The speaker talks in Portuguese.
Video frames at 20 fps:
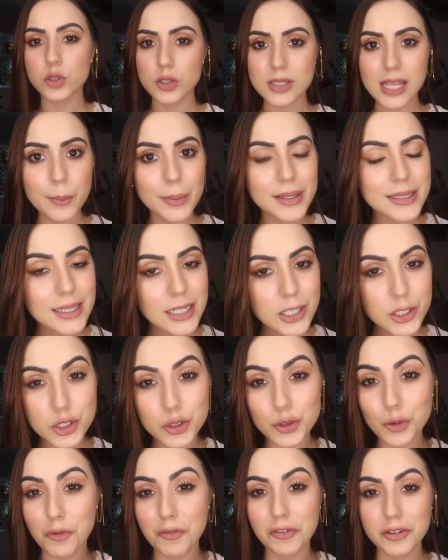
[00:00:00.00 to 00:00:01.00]
Eu tô sempre
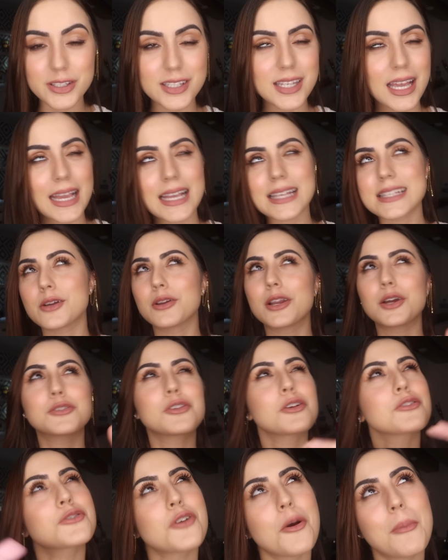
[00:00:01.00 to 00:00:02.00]
interagindo com vocês, eu leio
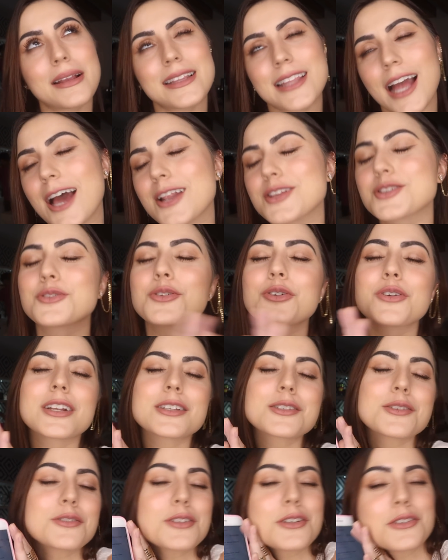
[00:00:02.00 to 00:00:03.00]
todos os comentários, eu dou
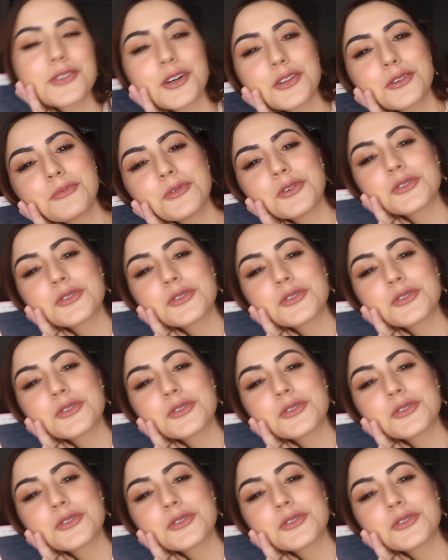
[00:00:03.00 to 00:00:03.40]
coraçãozinho em todo